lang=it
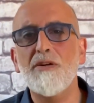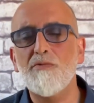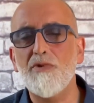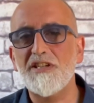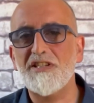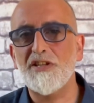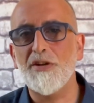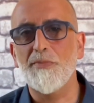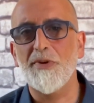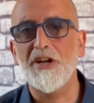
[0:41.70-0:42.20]

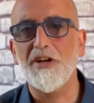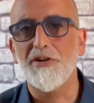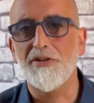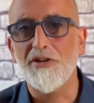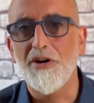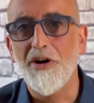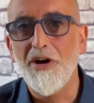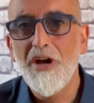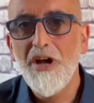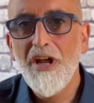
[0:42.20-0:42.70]
questo
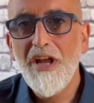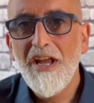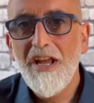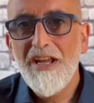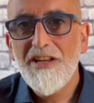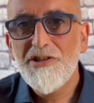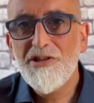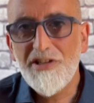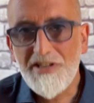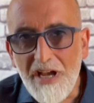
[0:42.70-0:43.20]
periodo
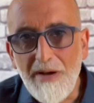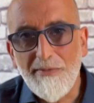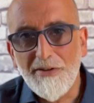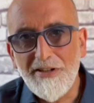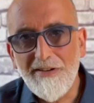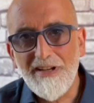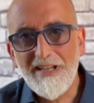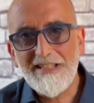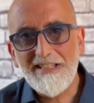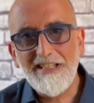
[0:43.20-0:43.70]
ci siamo
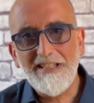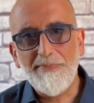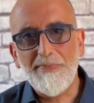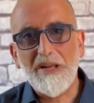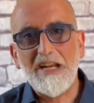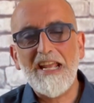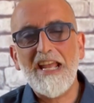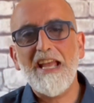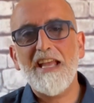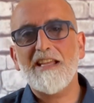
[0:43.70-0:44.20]
divertiti
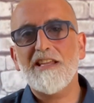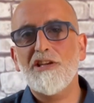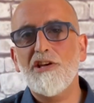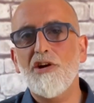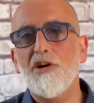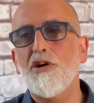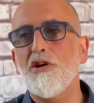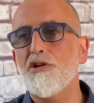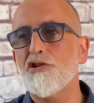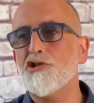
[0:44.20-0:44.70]

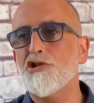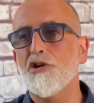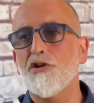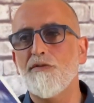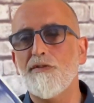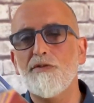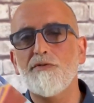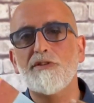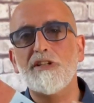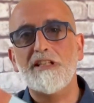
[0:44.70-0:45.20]
parecchio, sono
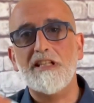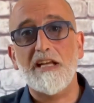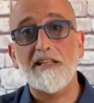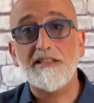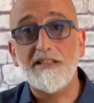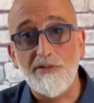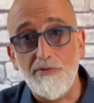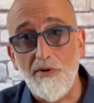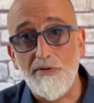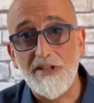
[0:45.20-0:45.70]
venuti
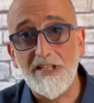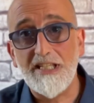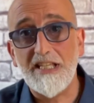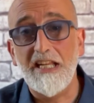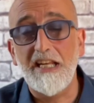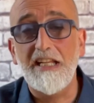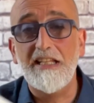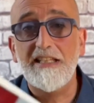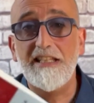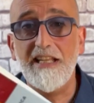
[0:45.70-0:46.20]
tanti nuovi
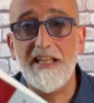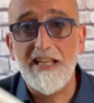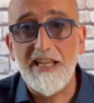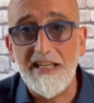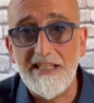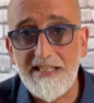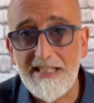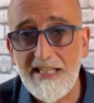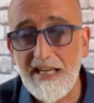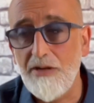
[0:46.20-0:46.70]
iscritti che
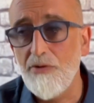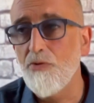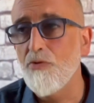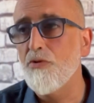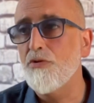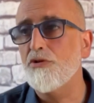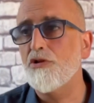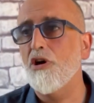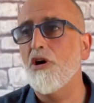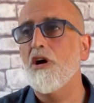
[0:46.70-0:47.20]

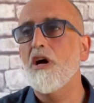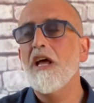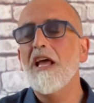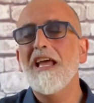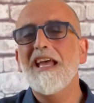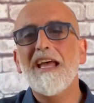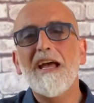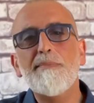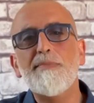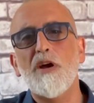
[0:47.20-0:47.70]
saluto,
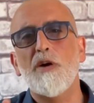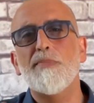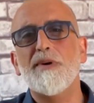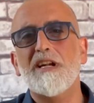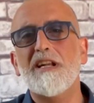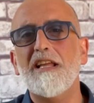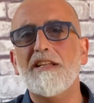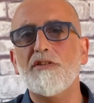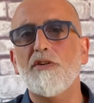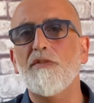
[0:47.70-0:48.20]
e abbiamo
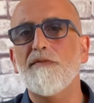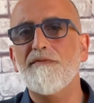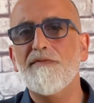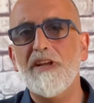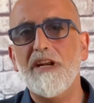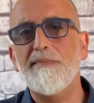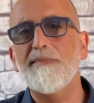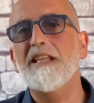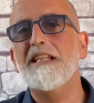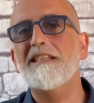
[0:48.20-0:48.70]
parlato
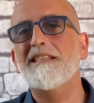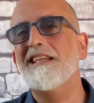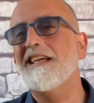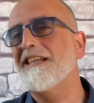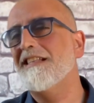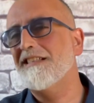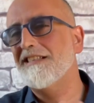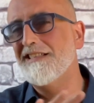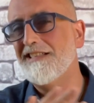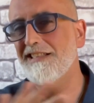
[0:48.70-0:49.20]

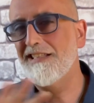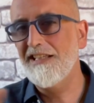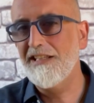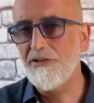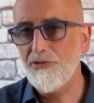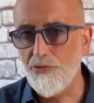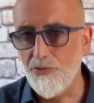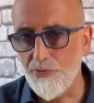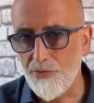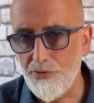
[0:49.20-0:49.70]
veramente di
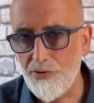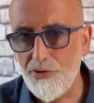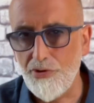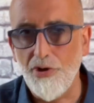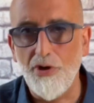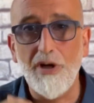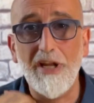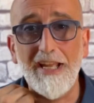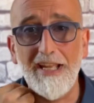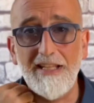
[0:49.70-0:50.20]

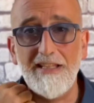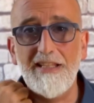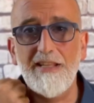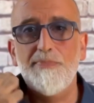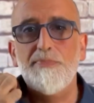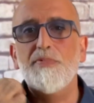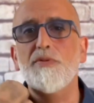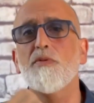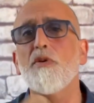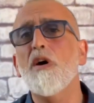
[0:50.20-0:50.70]
tutto e di
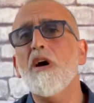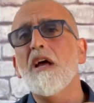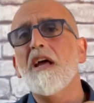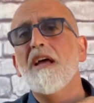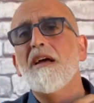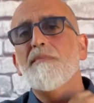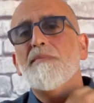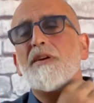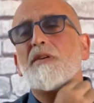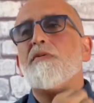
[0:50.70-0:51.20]
più.
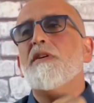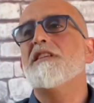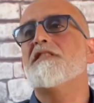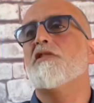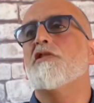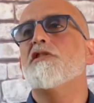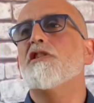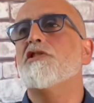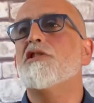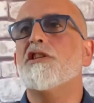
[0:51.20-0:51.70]
Per questo
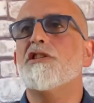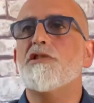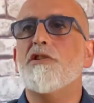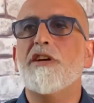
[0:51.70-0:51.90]
ho deciso